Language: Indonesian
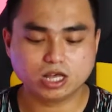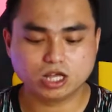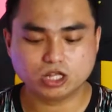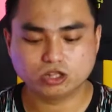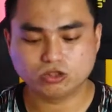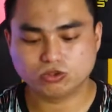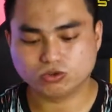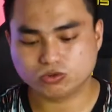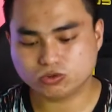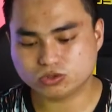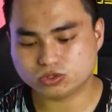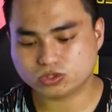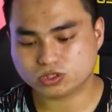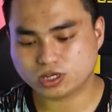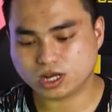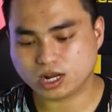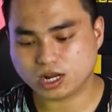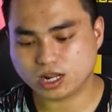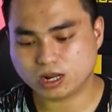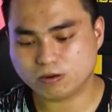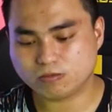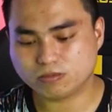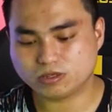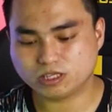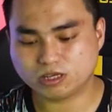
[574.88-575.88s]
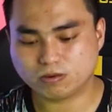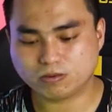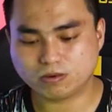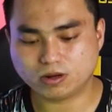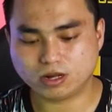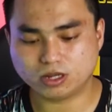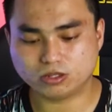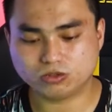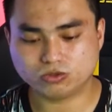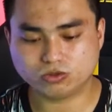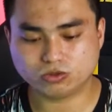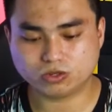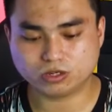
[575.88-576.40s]
terus kalian bisa
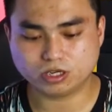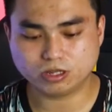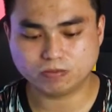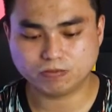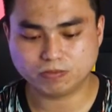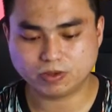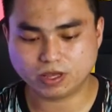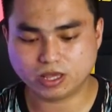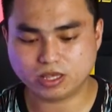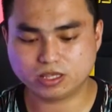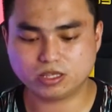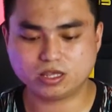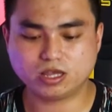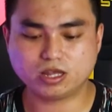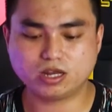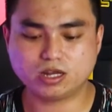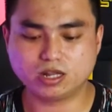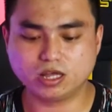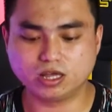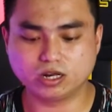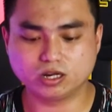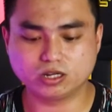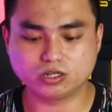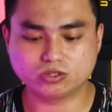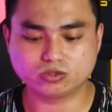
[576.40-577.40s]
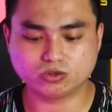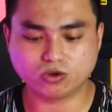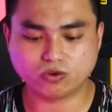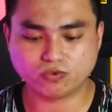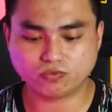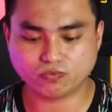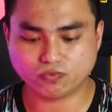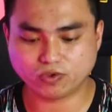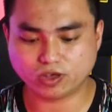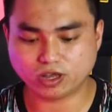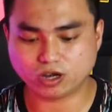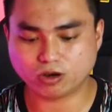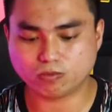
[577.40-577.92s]
mengatur DPI nya dari
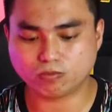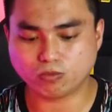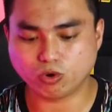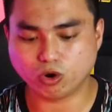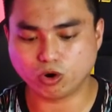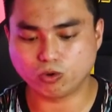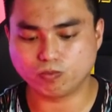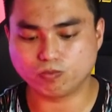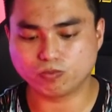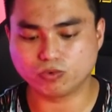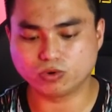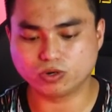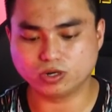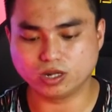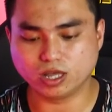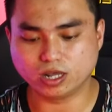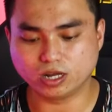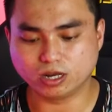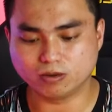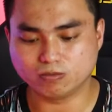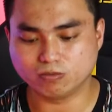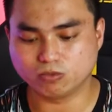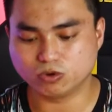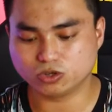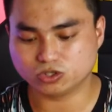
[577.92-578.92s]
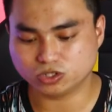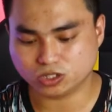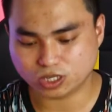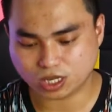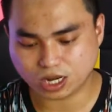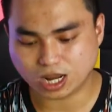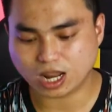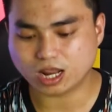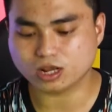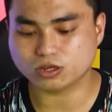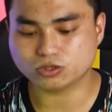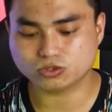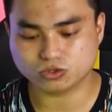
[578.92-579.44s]
software maupun dari MOS nya
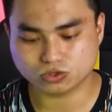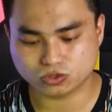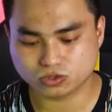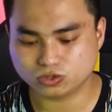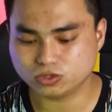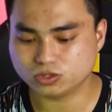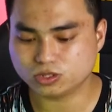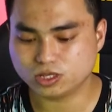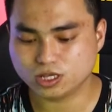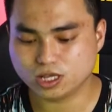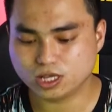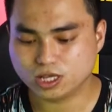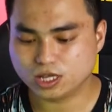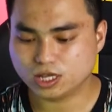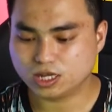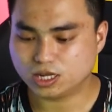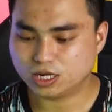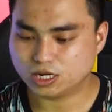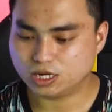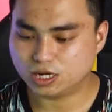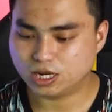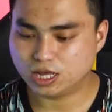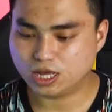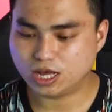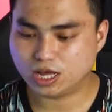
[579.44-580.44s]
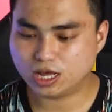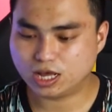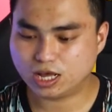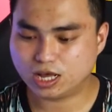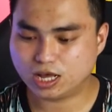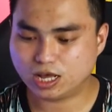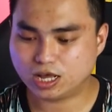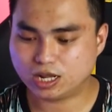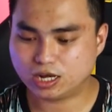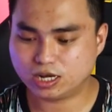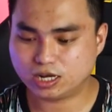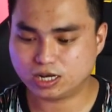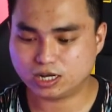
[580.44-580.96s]
langsung
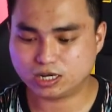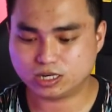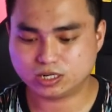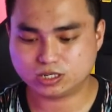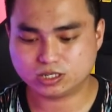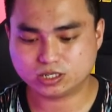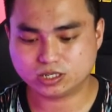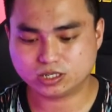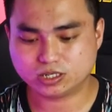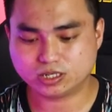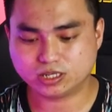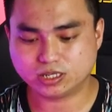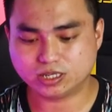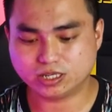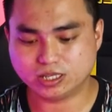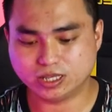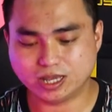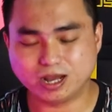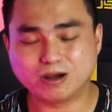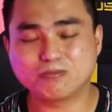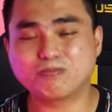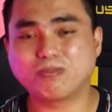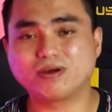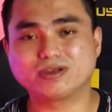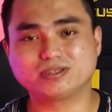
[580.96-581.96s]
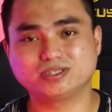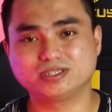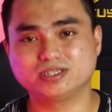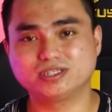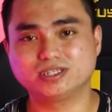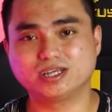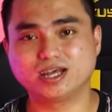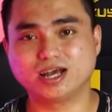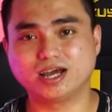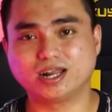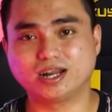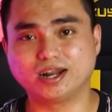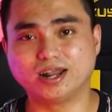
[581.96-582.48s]
dan yang
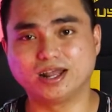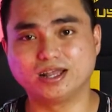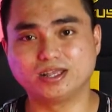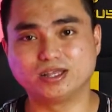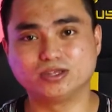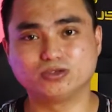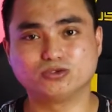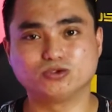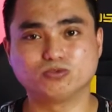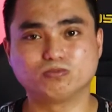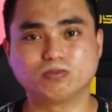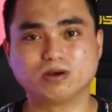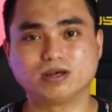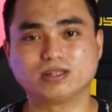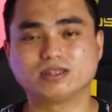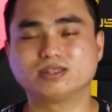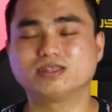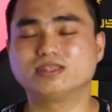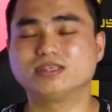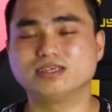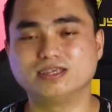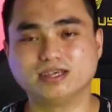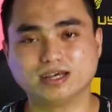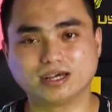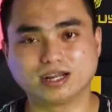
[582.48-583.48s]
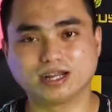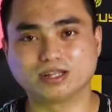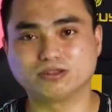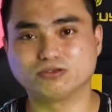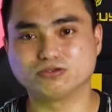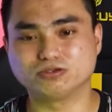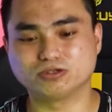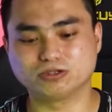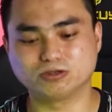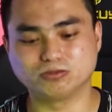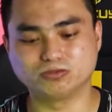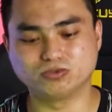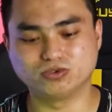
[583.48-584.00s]
pastinya harganya cuma 300
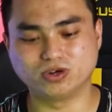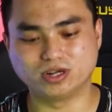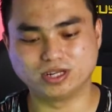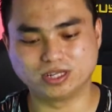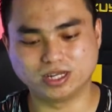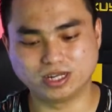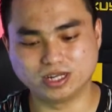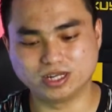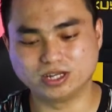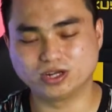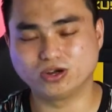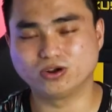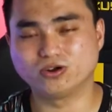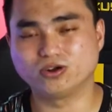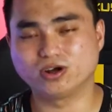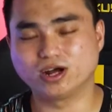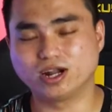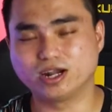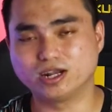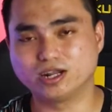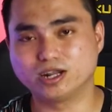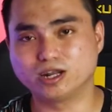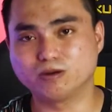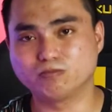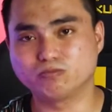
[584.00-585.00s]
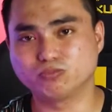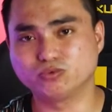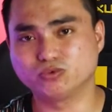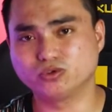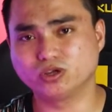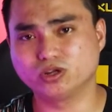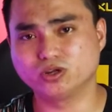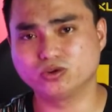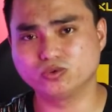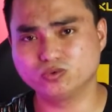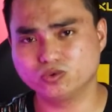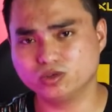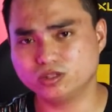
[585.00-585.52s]
ribuan jadi kalau kalian punya
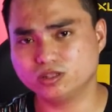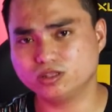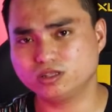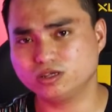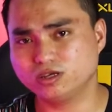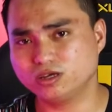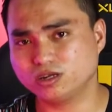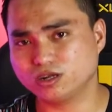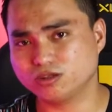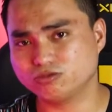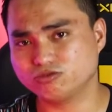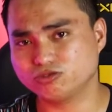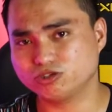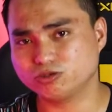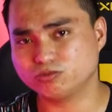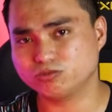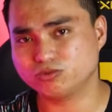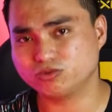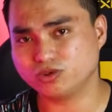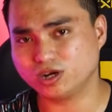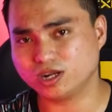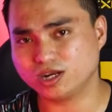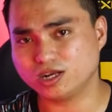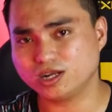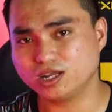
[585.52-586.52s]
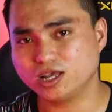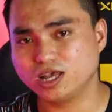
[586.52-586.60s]
duit 300 ribuan